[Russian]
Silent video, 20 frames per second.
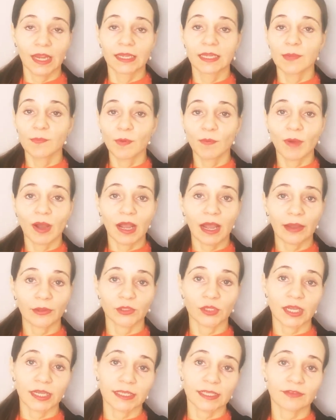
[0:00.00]
не
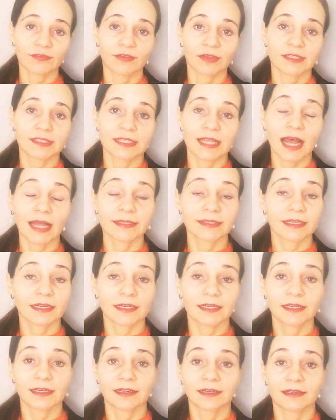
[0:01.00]
помогают никакие
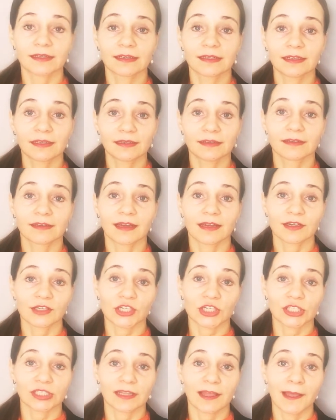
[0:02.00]
фиксаторы, и я
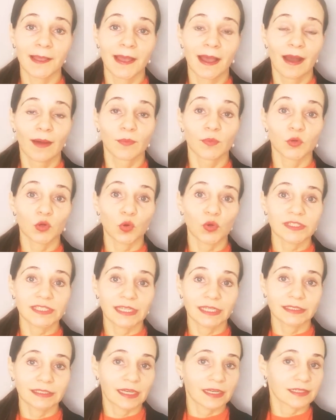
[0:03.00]
решила
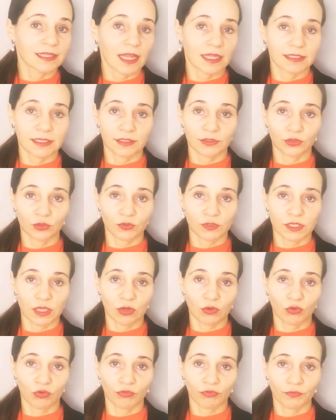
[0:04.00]
просто отказаться от
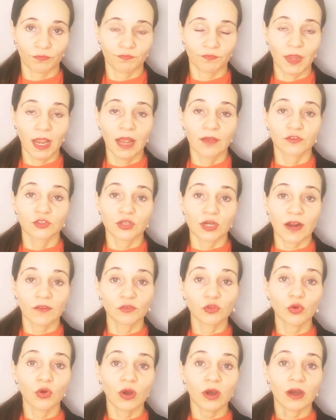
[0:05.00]
рюкзаков. Все
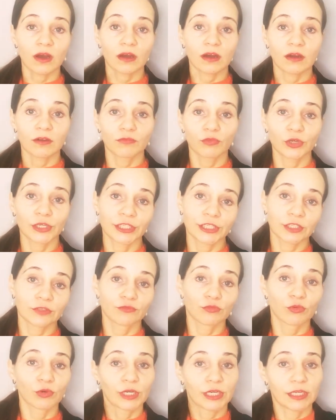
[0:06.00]
равно э,
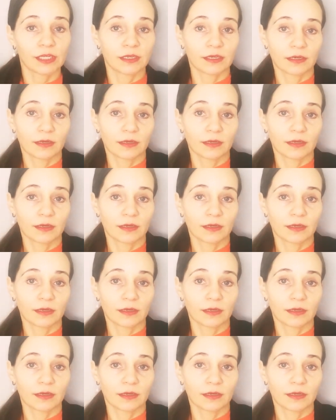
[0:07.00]
волей-неволей